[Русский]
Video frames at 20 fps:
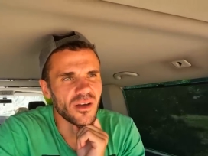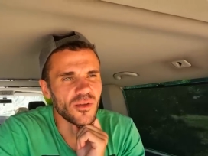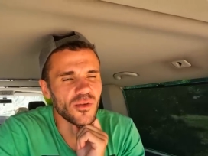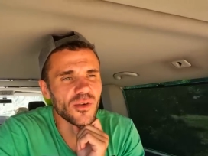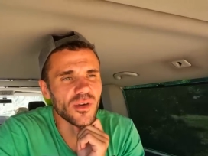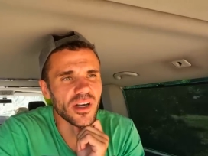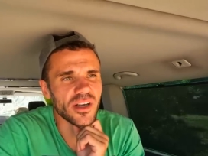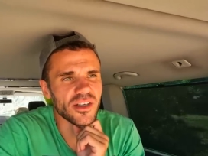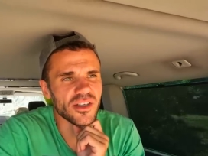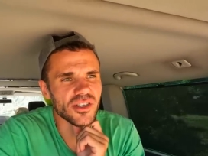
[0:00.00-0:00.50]

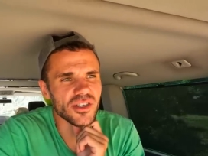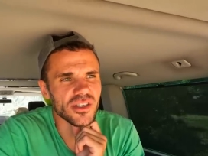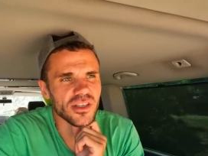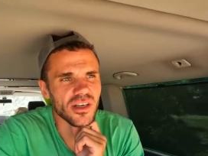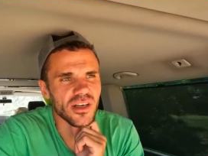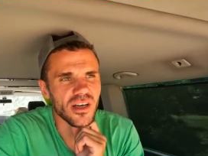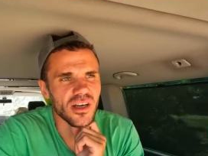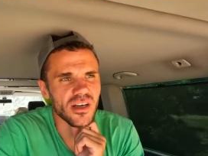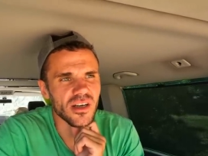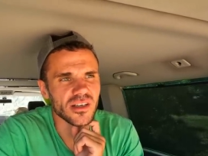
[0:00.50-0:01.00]
Ну и,
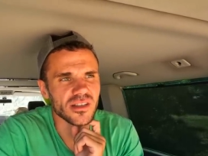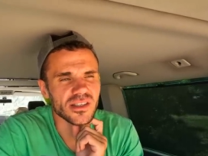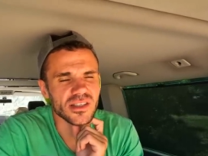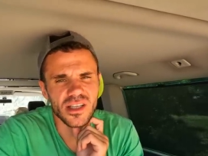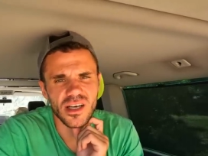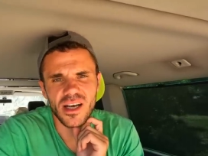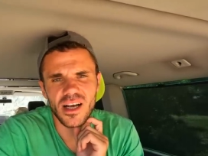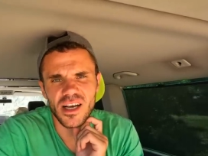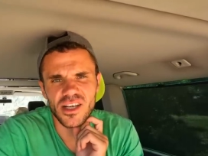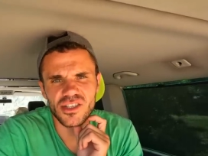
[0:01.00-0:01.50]
конечно,
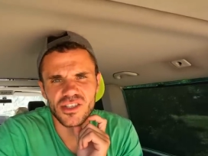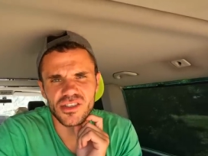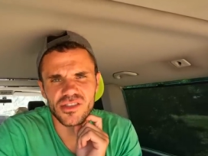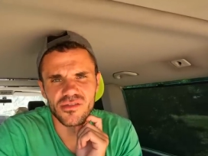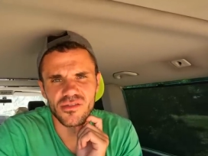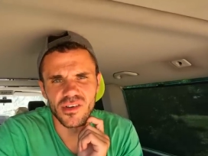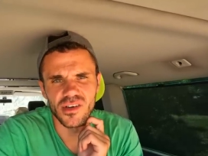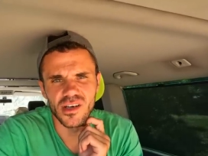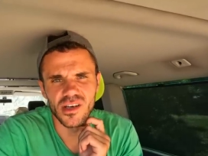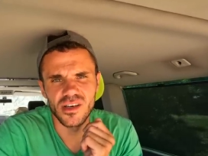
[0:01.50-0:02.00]

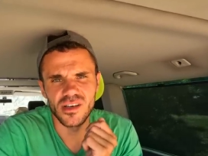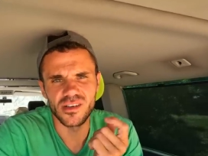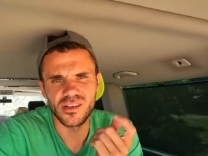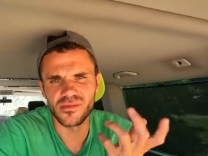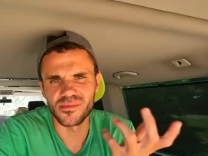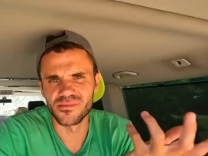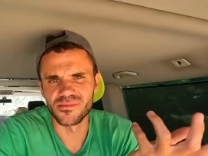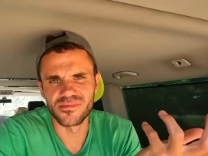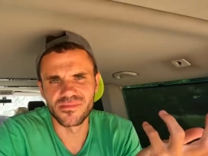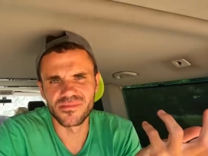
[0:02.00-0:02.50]

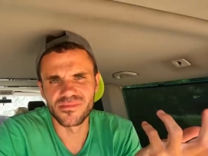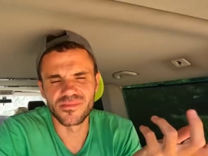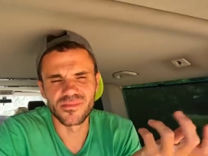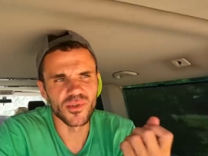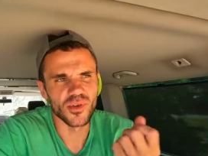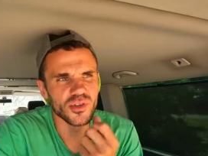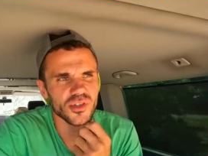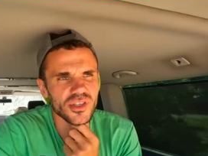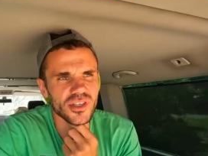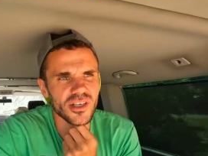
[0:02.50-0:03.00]
цена-качество
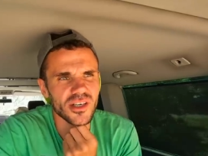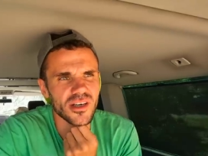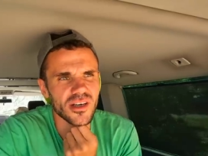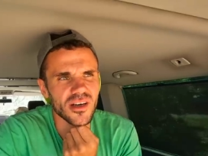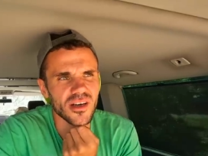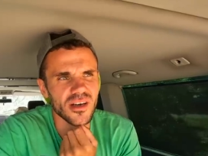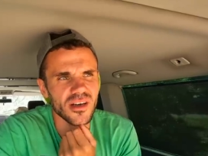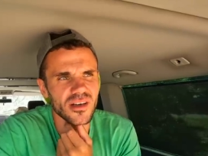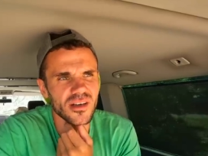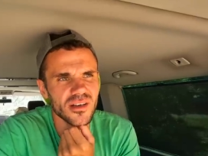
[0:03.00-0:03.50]

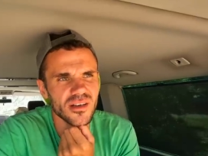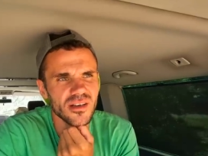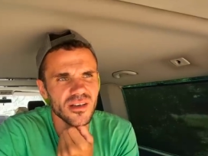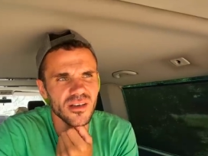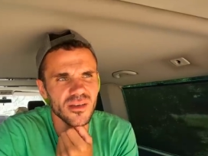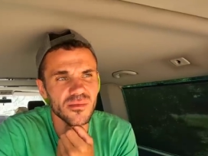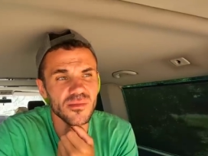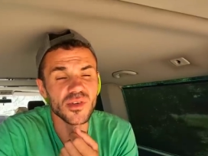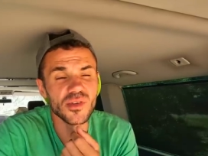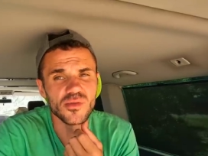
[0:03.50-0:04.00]
тоже
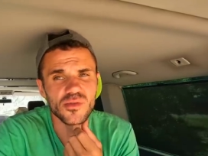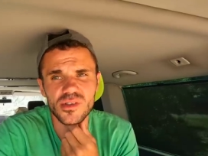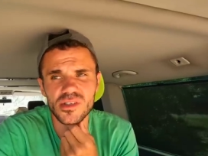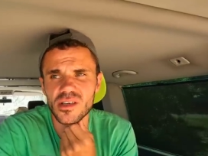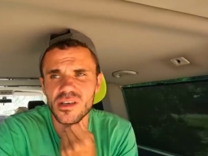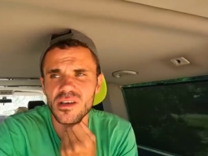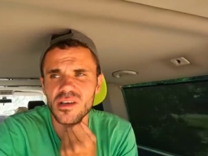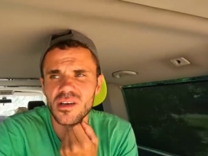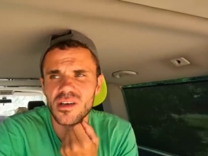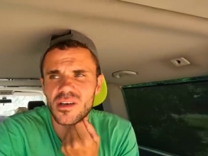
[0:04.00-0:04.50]

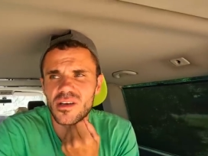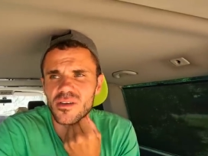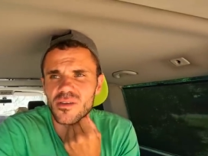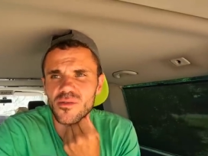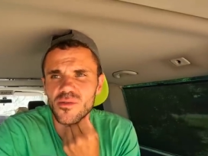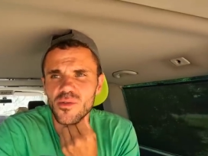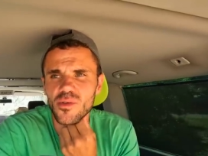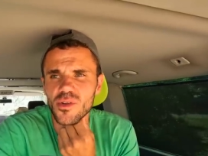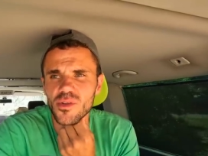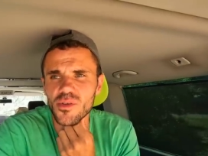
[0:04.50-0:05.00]
минус.
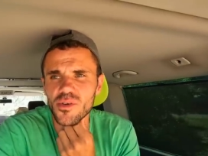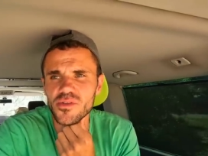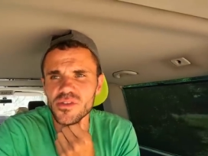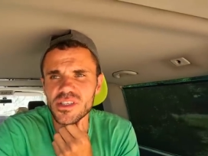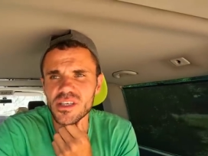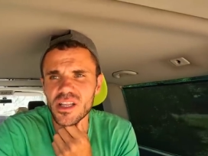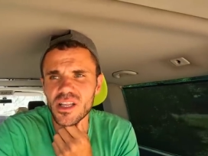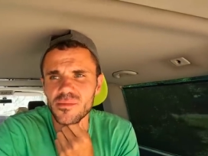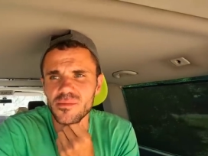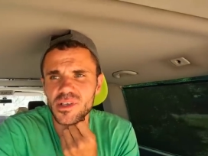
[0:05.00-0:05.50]
Вот. Но в
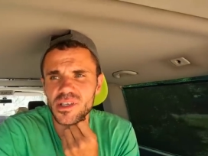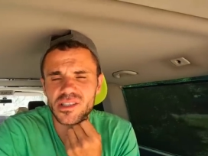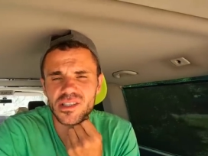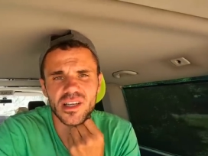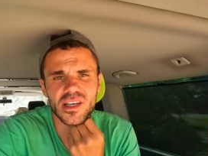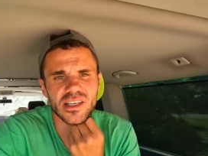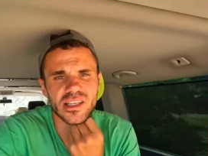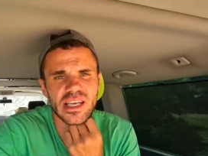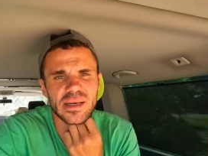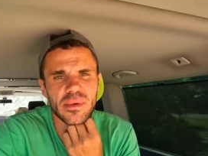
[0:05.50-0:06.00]
целом
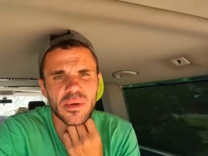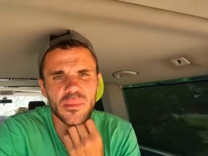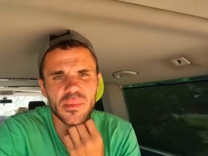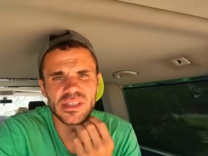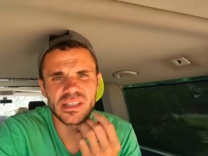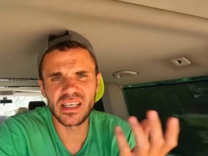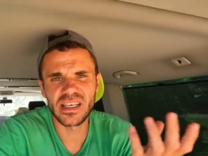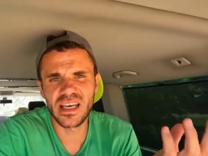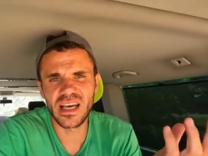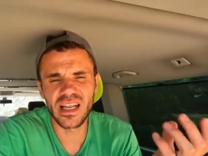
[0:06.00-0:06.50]
несколько дней мы
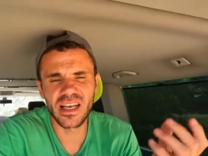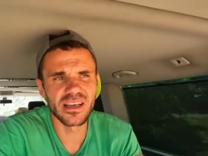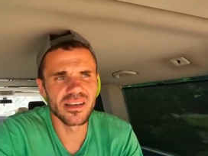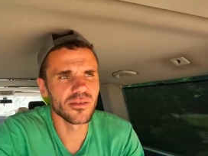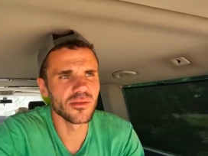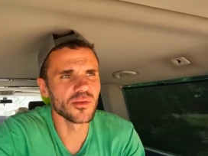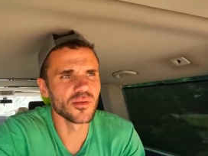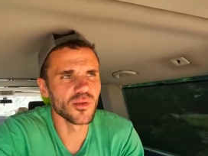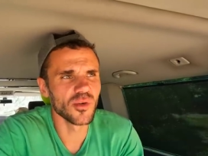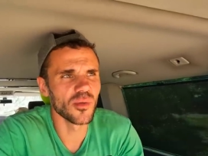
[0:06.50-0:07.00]

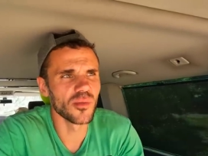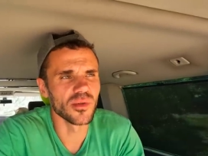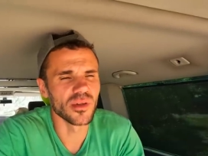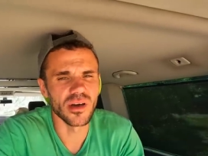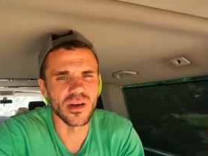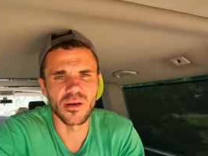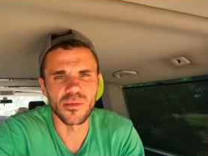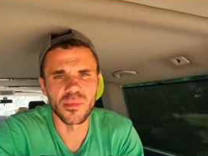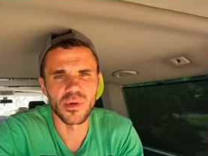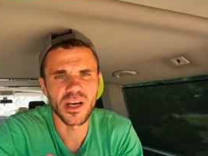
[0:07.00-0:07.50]
постояли,
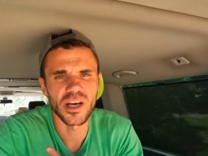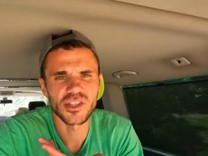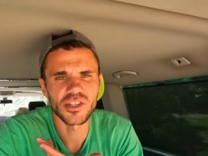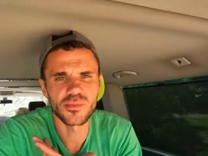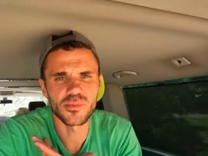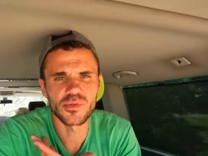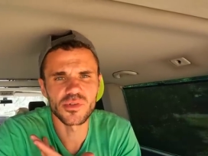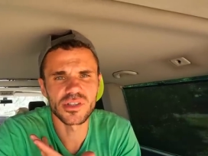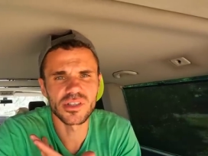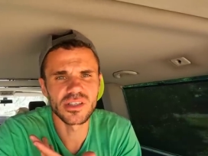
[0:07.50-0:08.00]
удобно.
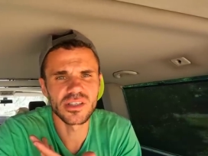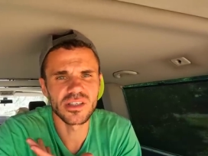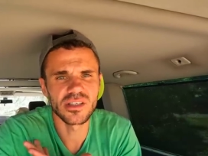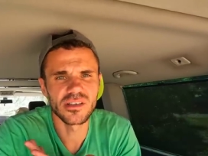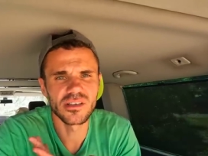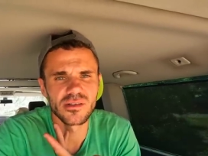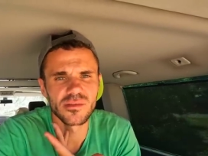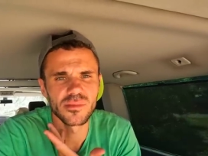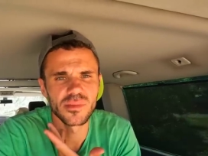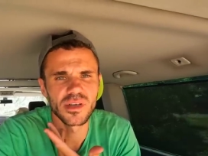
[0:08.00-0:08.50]
Пляжи
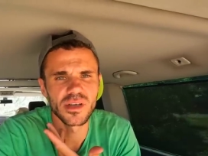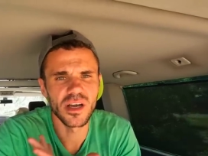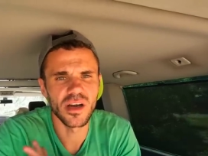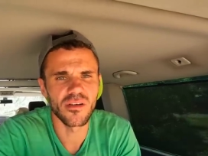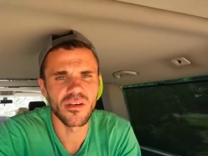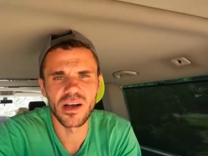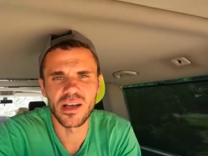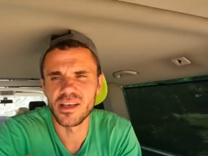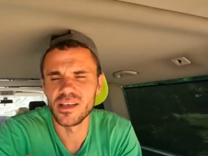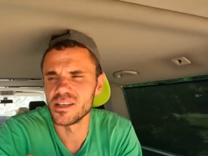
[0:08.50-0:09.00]
пустые,
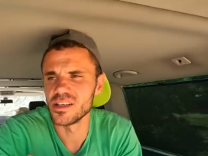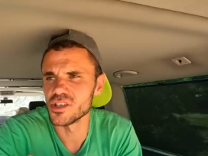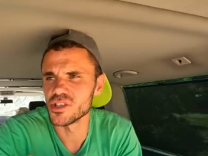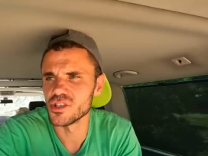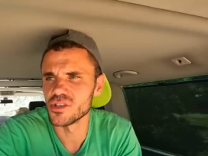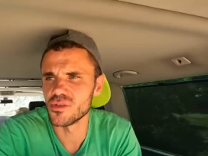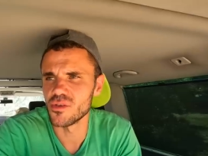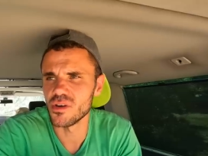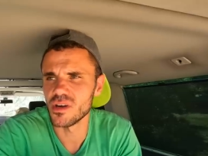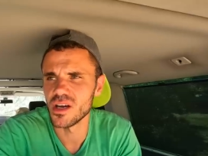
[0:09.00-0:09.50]
береговая линия
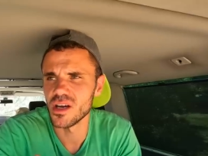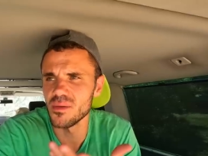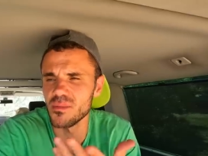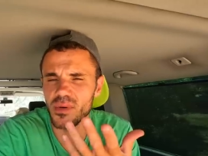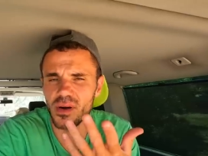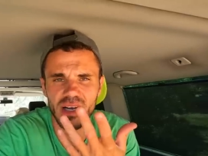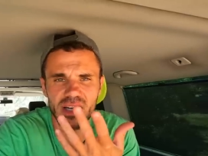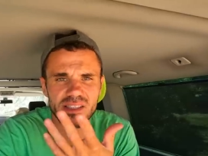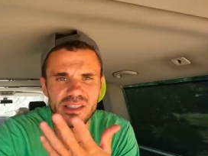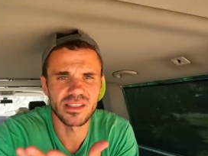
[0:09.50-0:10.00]
широкая,
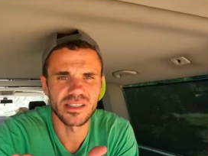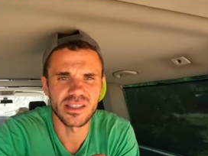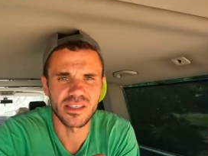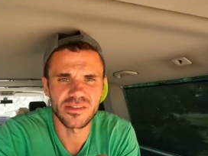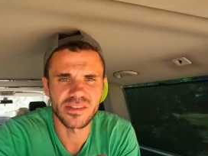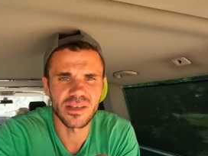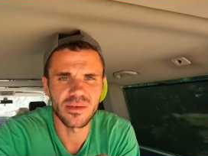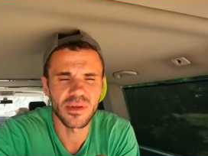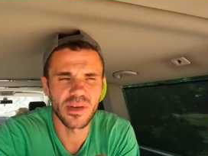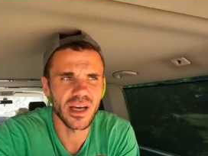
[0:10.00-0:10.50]
магазин
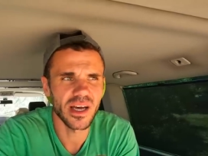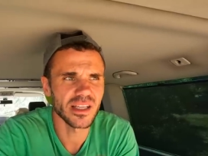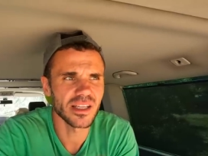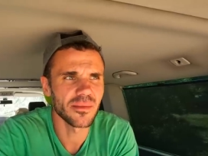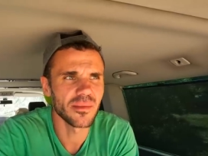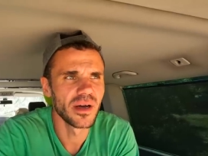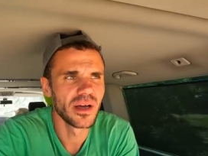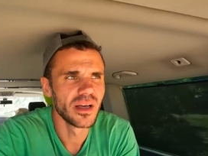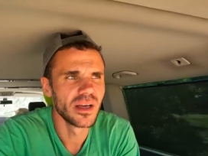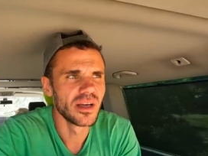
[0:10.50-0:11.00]
совсем
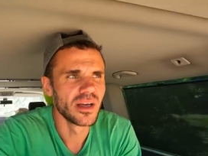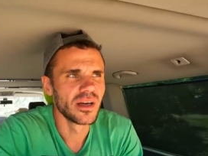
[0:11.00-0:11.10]
рядом.